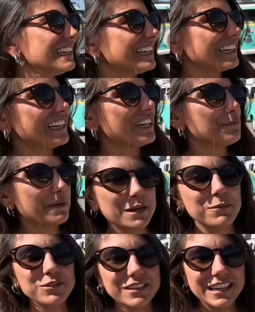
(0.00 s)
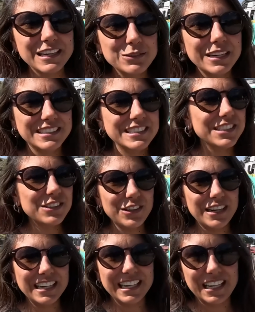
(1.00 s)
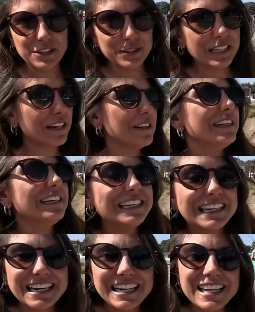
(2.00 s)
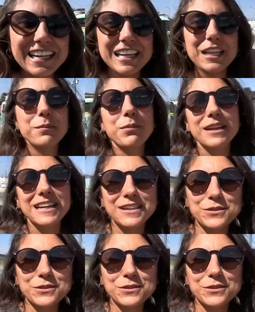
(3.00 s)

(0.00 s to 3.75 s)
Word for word: Y paramos acá un cachito a que la doña relaje después de la